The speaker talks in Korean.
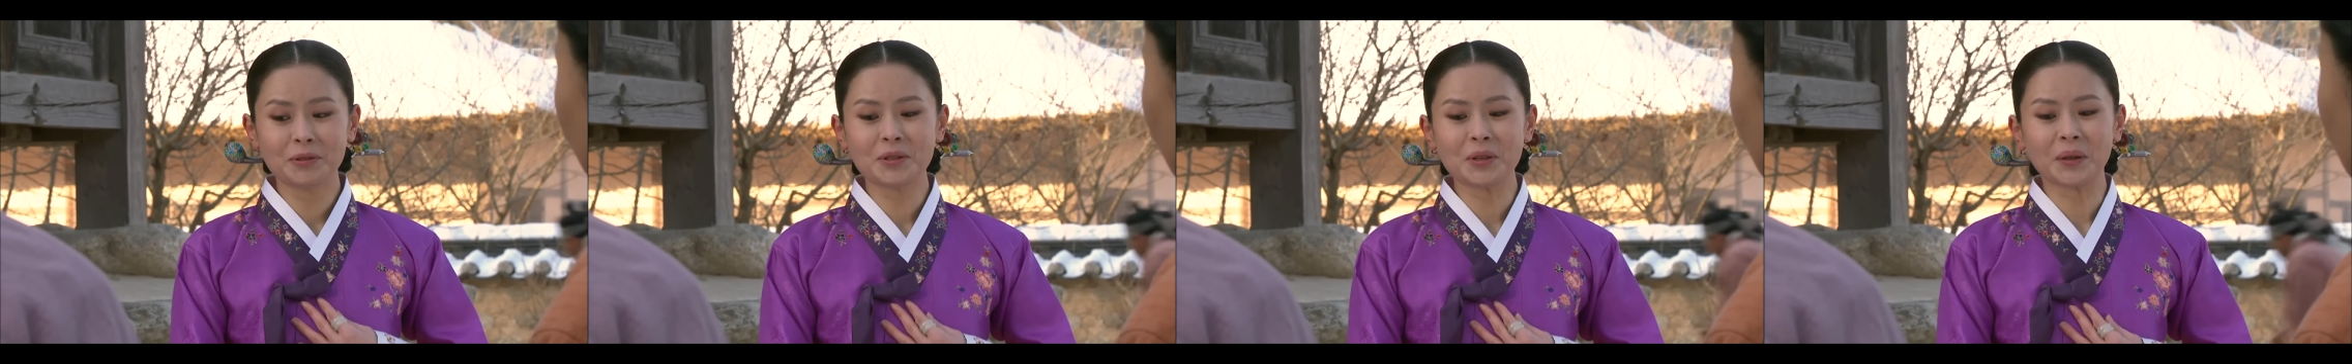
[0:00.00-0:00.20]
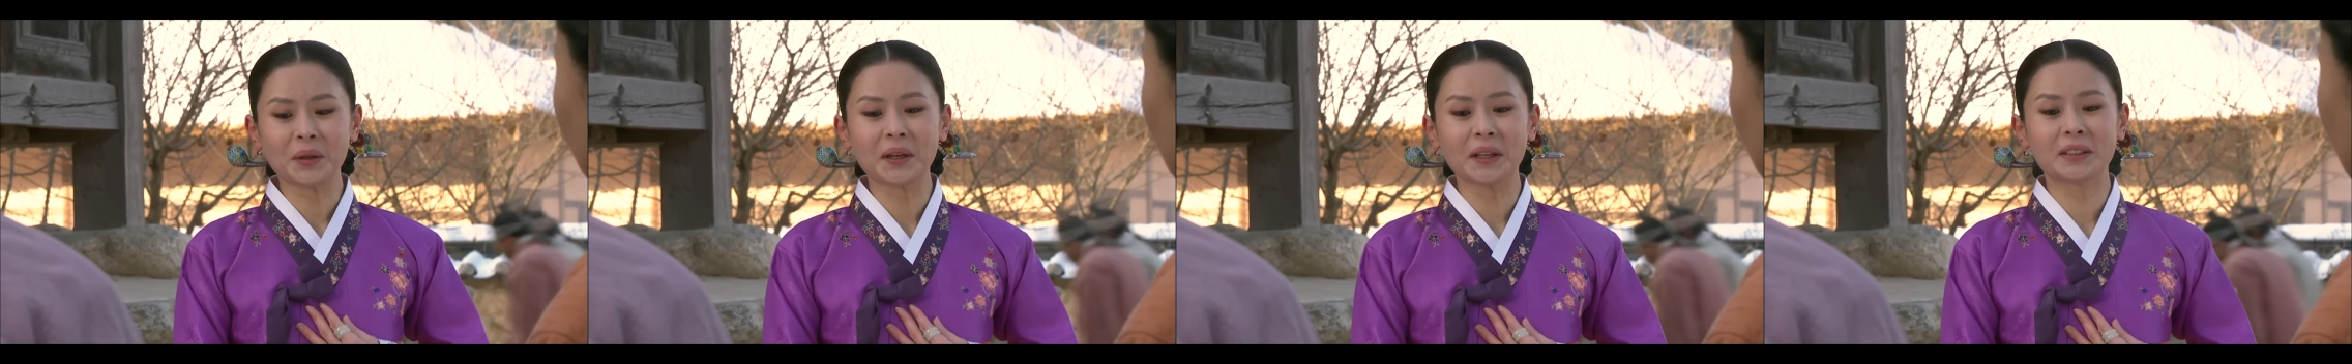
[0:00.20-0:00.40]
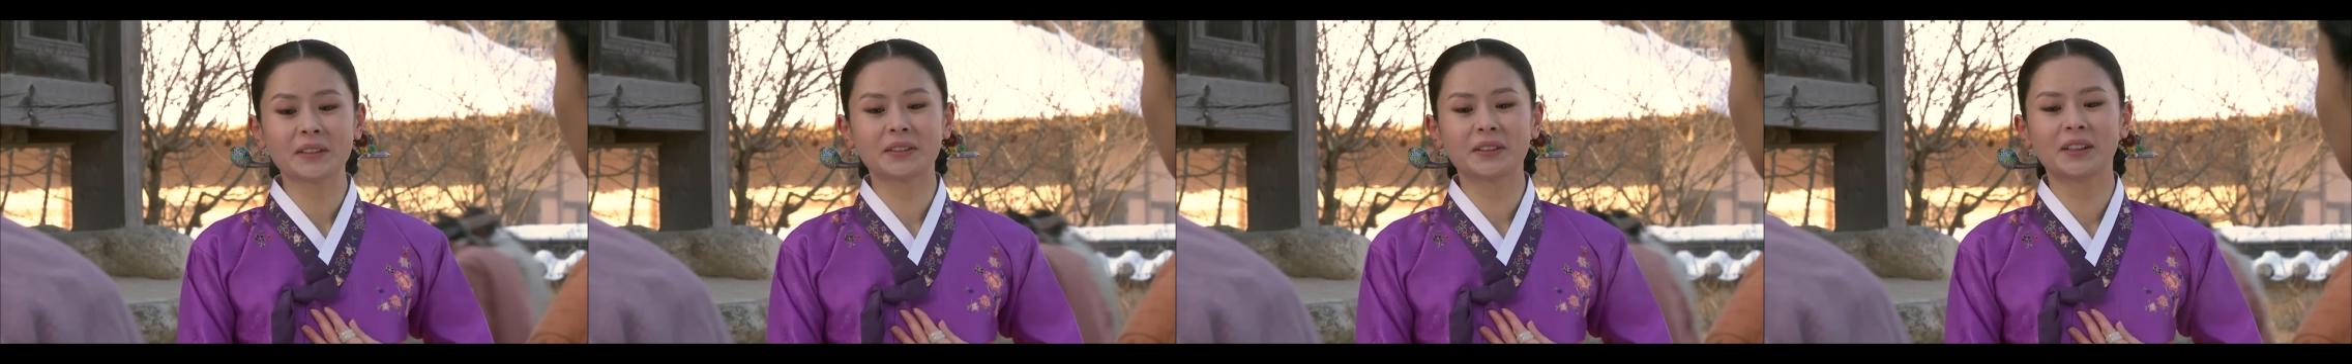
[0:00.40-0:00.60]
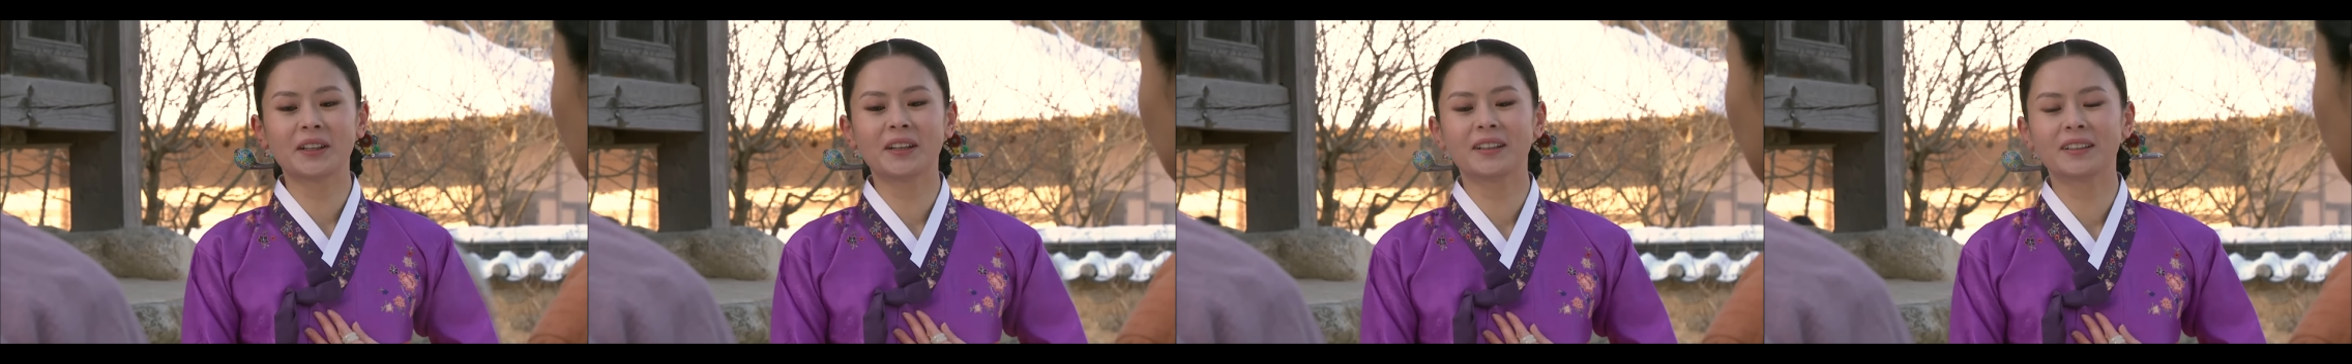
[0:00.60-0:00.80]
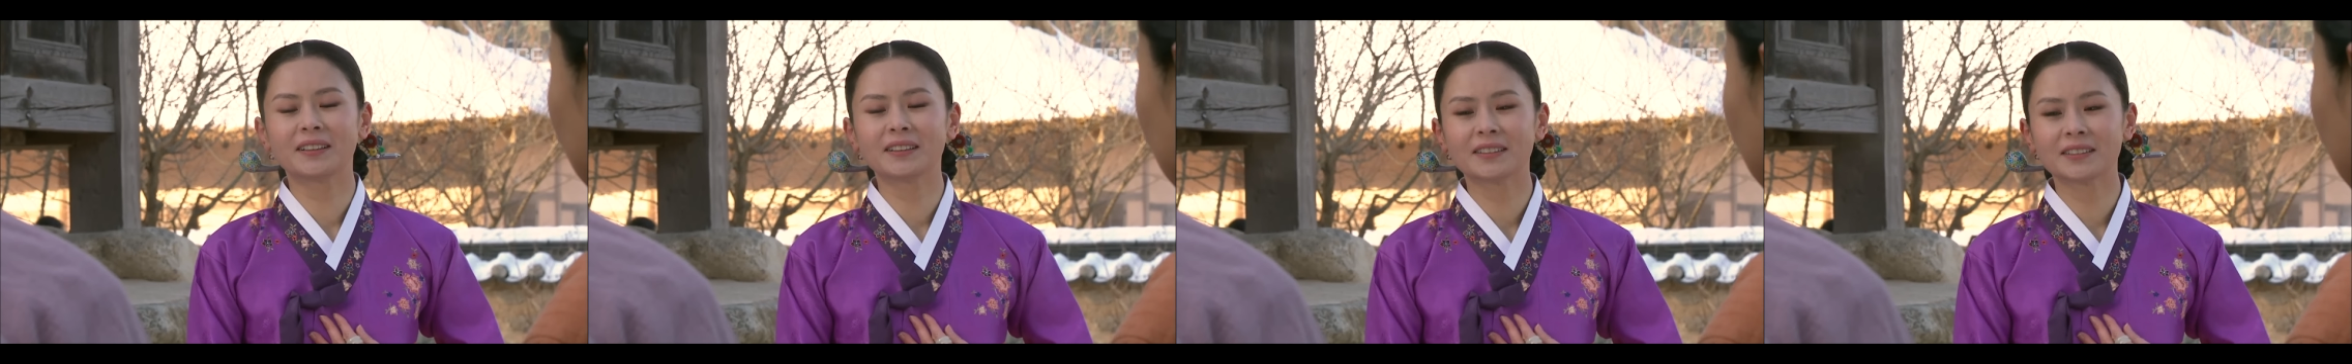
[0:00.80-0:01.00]
운
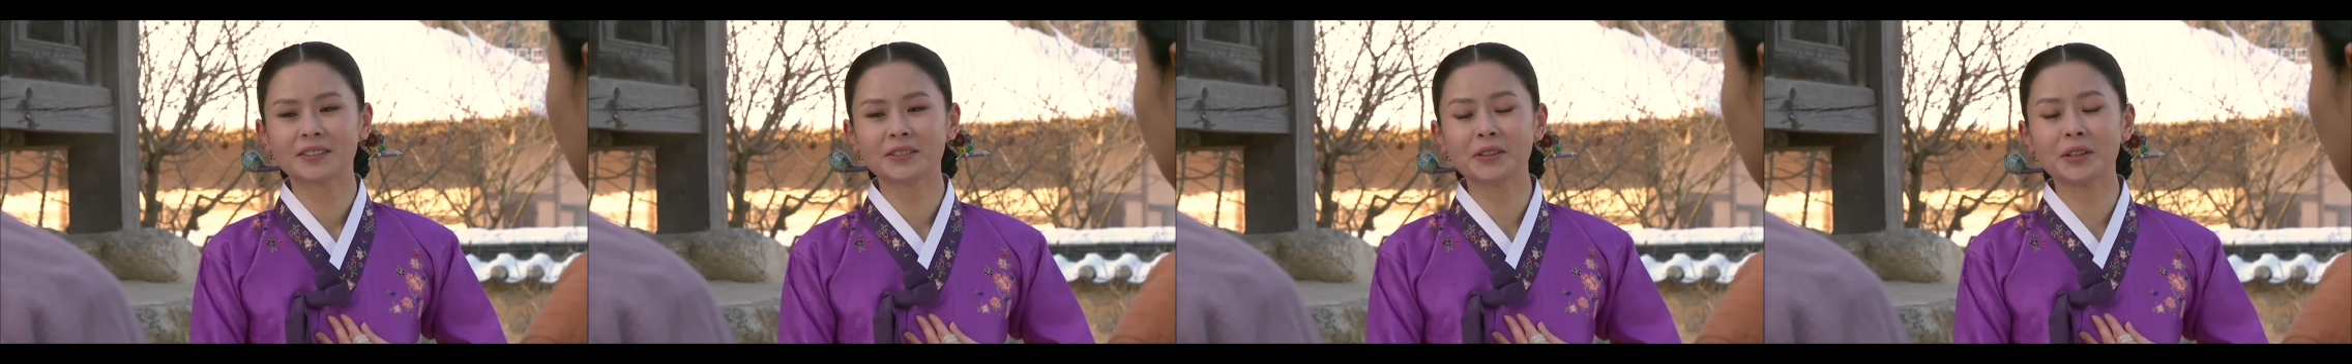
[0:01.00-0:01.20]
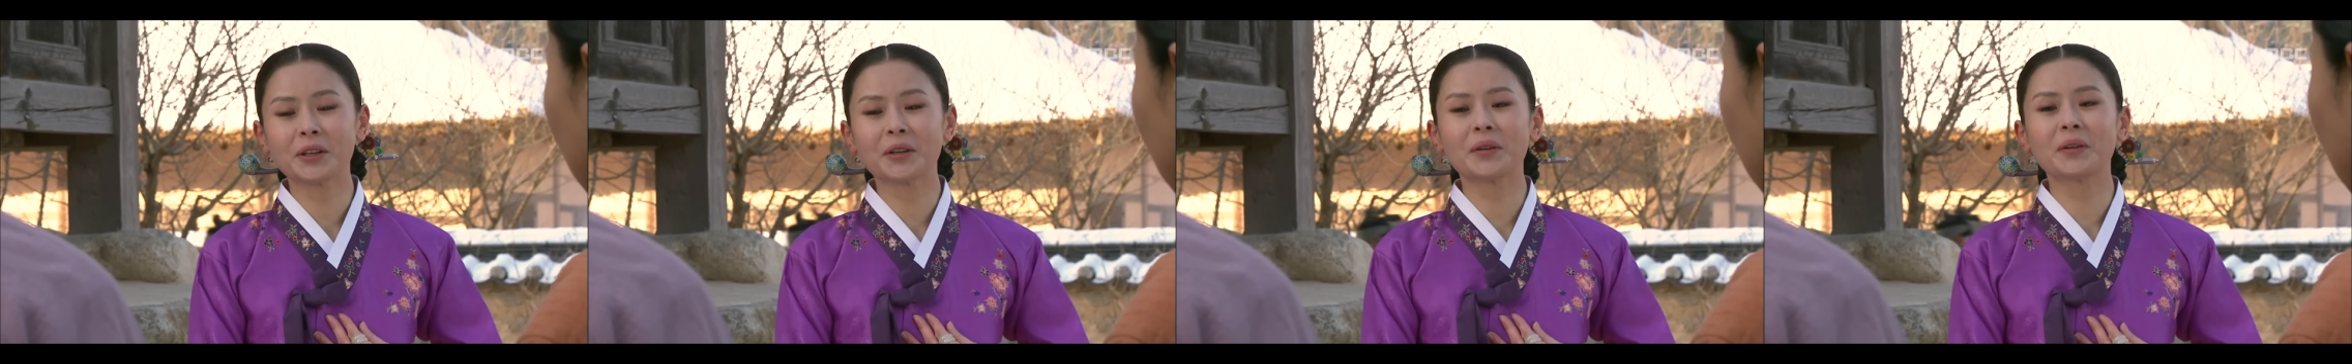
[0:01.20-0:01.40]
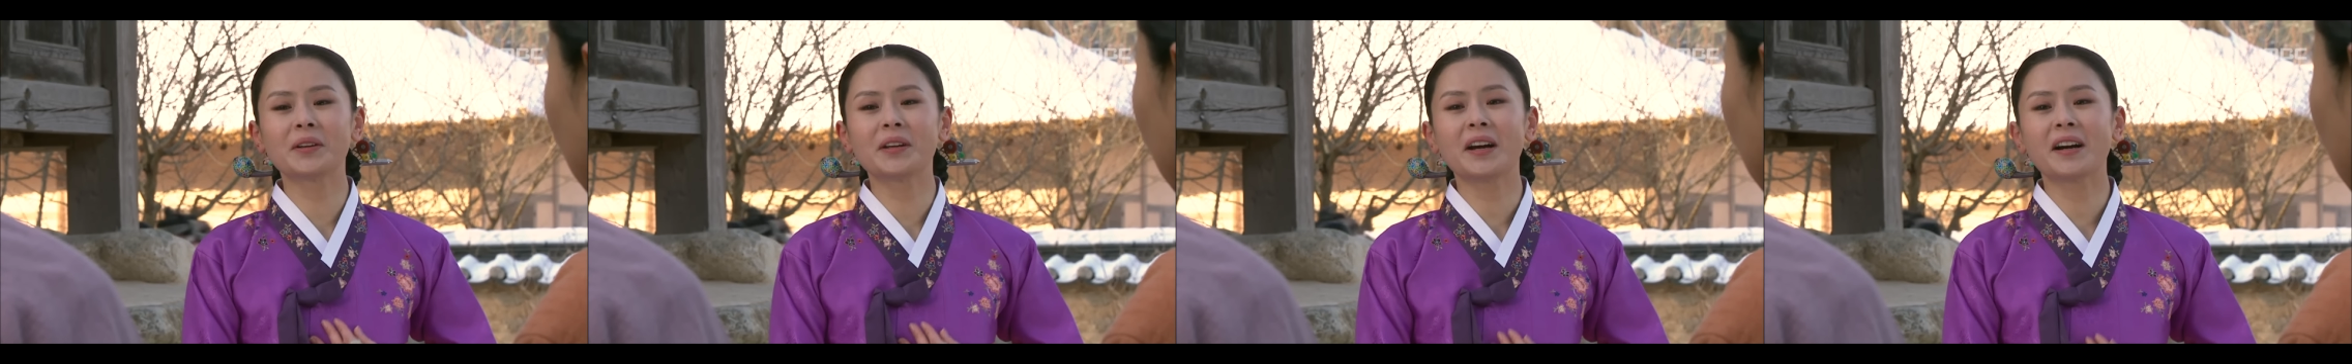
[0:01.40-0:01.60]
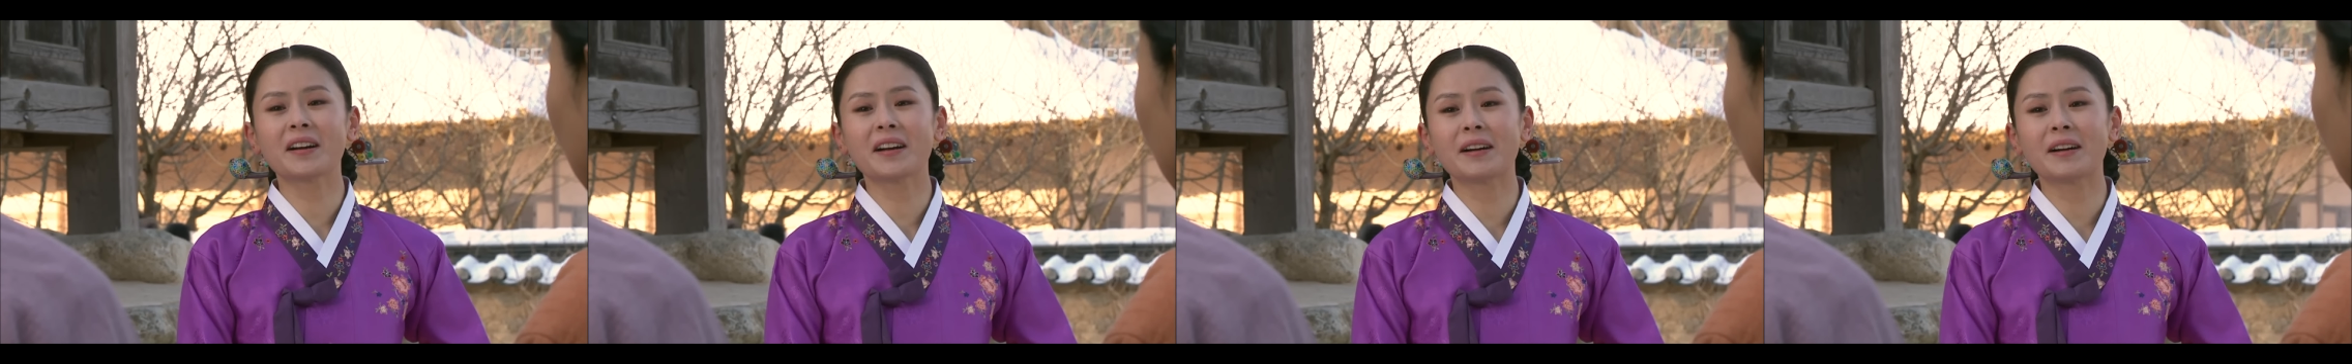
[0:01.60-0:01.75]
좋게도 우리 고을